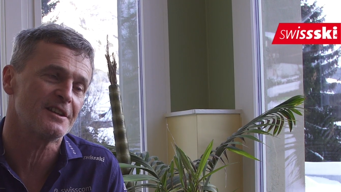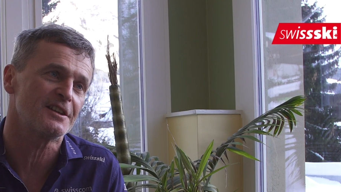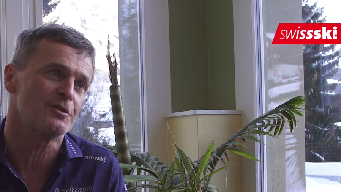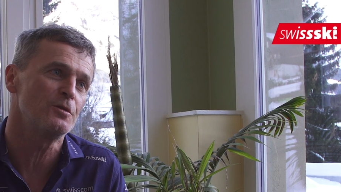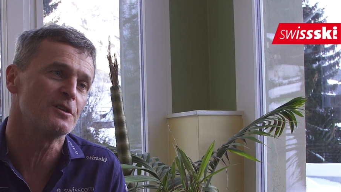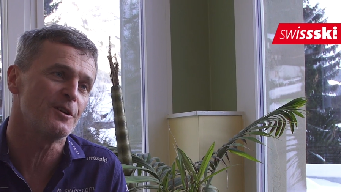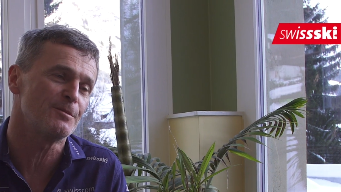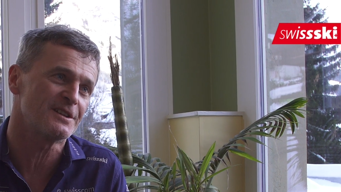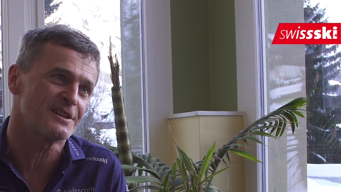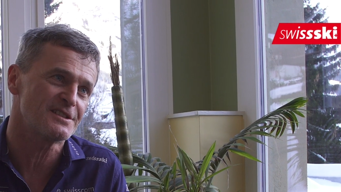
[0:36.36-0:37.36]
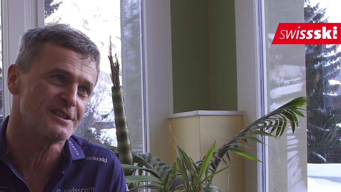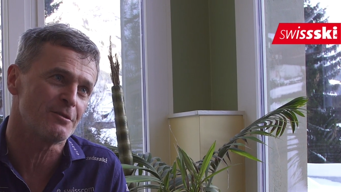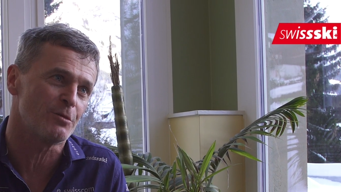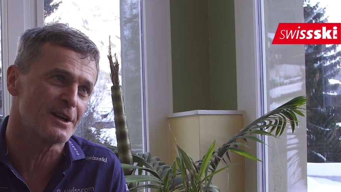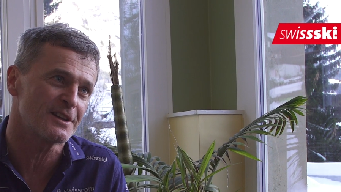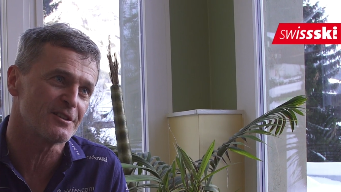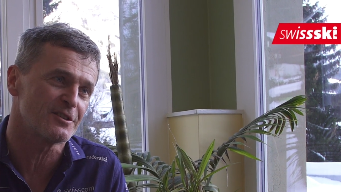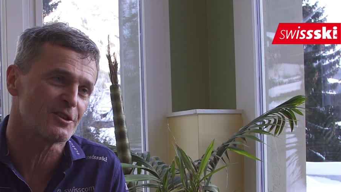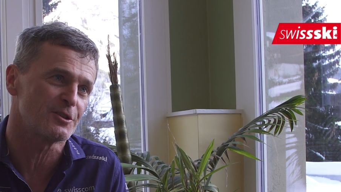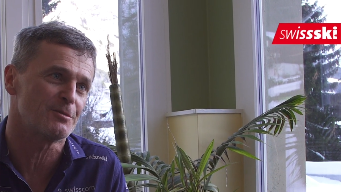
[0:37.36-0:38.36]
die Geduld haben und dass sie da warten
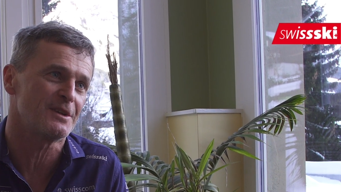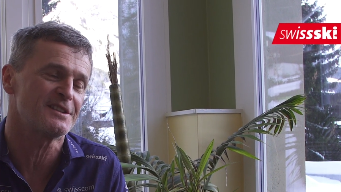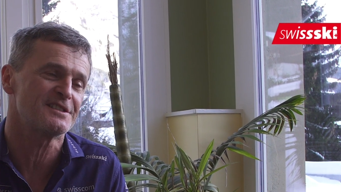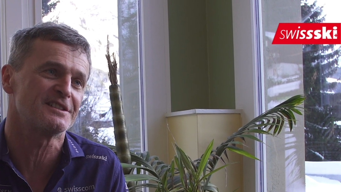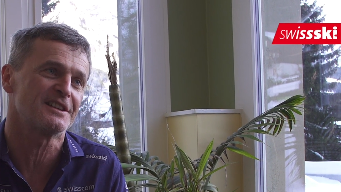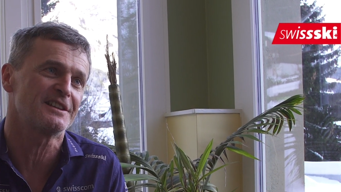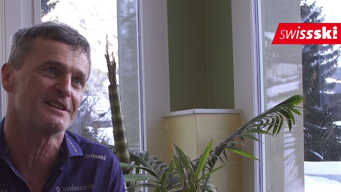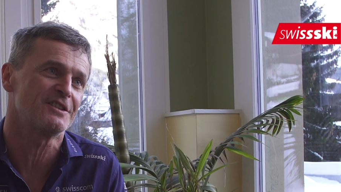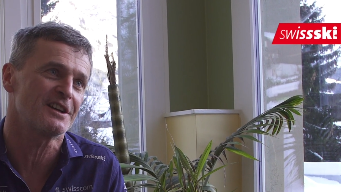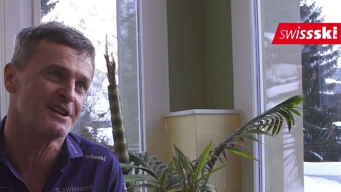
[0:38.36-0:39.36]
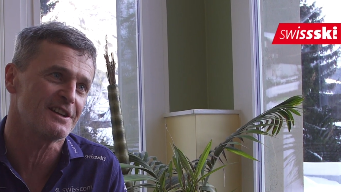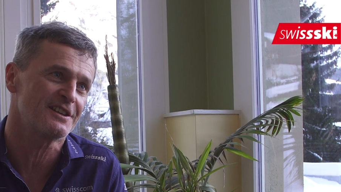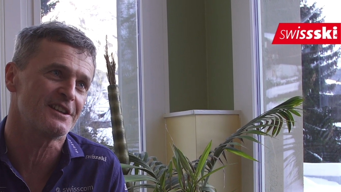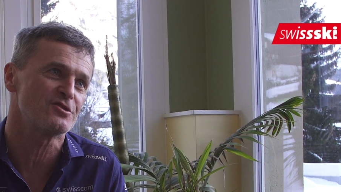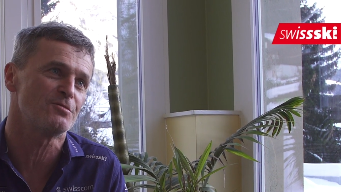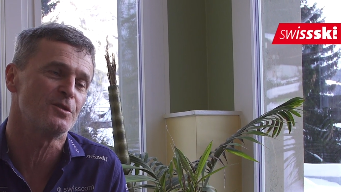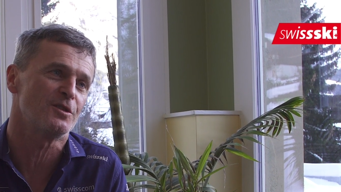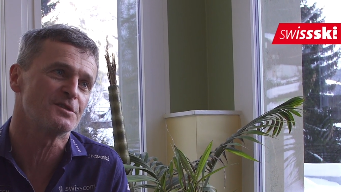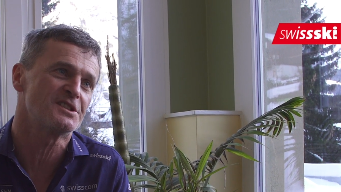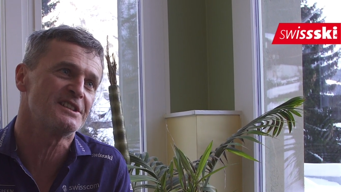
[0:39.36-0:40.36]
und dann im letzten Drittel wirklich den Schwung
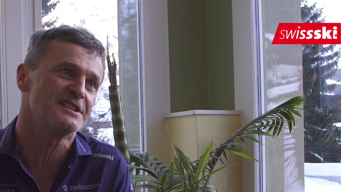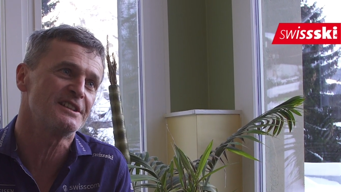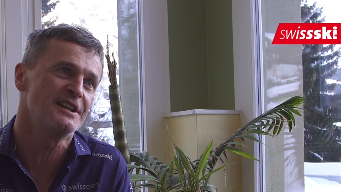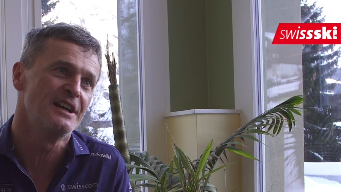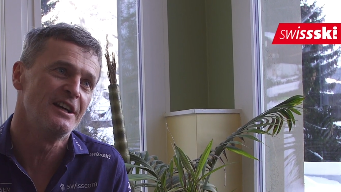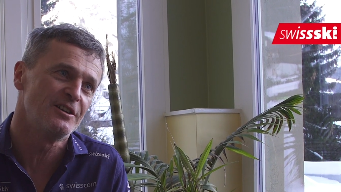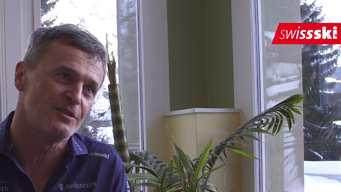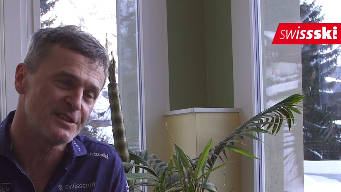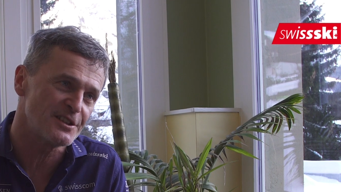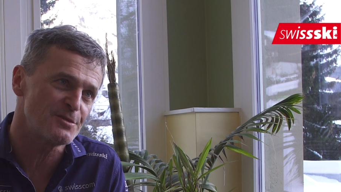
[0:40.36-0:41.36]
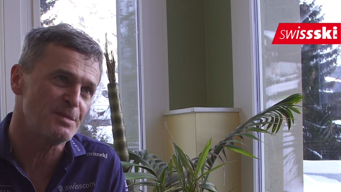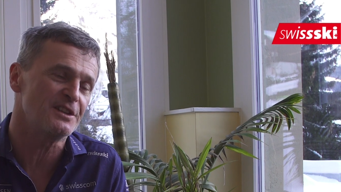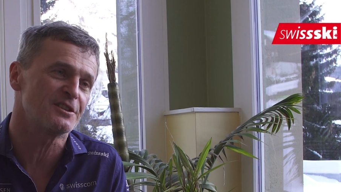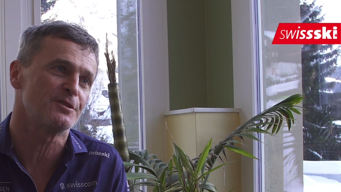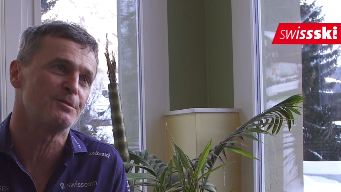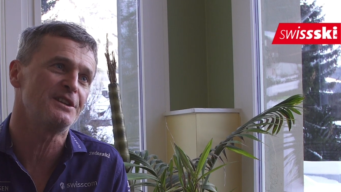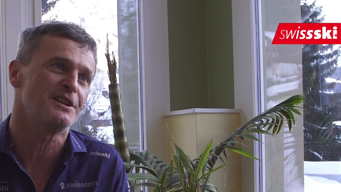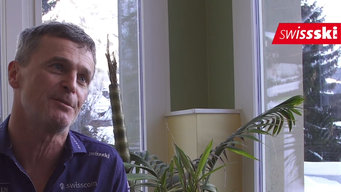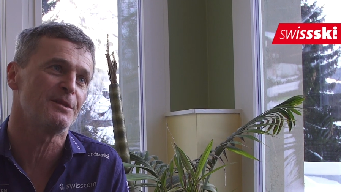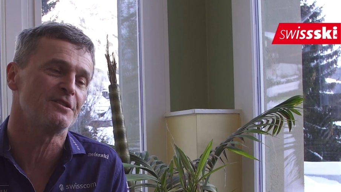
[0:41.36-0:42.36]
anziehen und den Speed dann
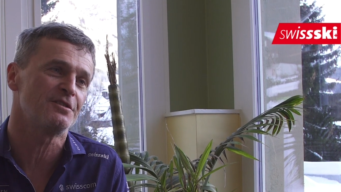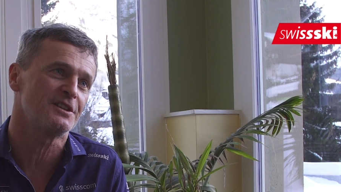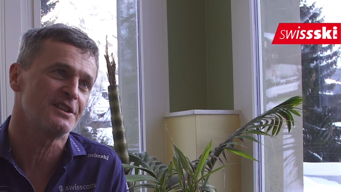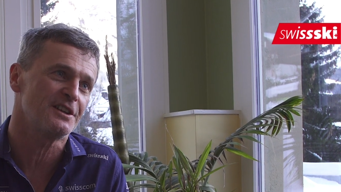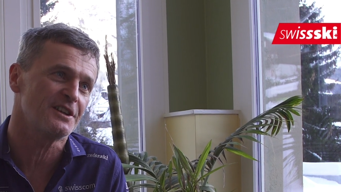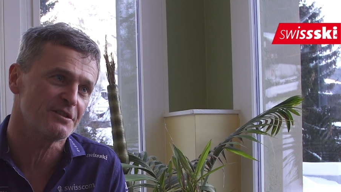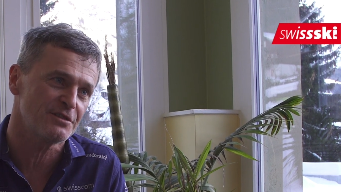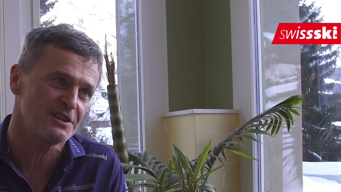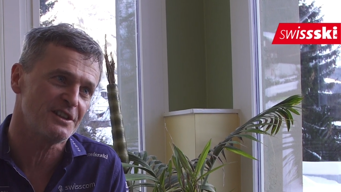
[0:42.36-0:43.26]
mitnehmen für die, für